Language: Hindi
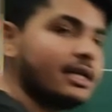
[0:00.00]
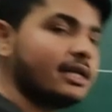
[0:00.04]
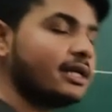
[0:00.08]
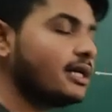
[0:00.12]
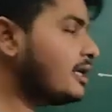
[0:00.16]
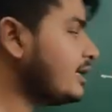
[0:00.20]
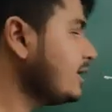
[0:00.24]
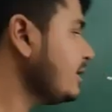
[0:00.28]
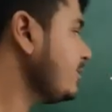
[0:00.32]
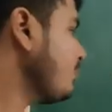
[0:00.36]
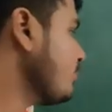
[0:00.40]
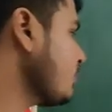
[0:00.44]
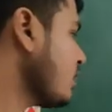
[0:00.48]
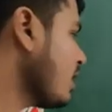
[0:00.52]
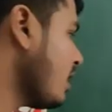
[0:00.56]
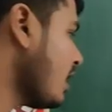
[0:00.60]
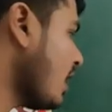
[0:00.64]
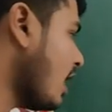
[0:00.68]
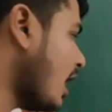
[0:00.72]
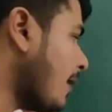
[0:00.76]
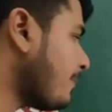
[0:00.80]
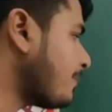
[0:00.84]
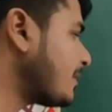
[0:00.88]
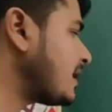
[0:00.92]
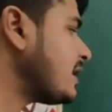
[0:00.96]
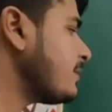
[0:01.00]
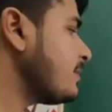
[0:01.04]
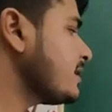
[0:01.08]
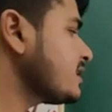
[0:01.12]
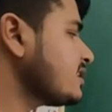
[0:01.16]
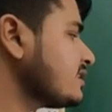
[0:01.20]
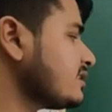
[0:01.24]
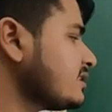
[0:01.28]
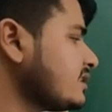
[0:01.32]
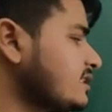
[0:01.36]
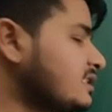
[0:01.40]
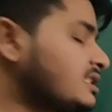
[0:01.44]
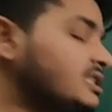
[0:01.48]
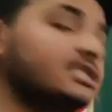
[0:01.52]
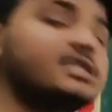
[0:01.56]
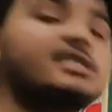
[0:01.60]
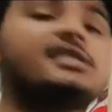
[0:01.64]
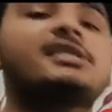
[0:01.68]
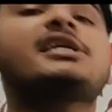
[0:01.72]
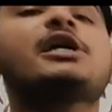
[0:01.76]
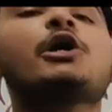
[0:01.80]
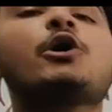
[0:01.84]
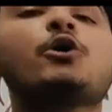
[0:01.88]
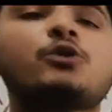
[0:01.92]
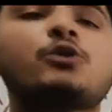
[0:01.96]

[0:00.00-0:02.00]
क्लियर है आप क्या बचा सर जी क्या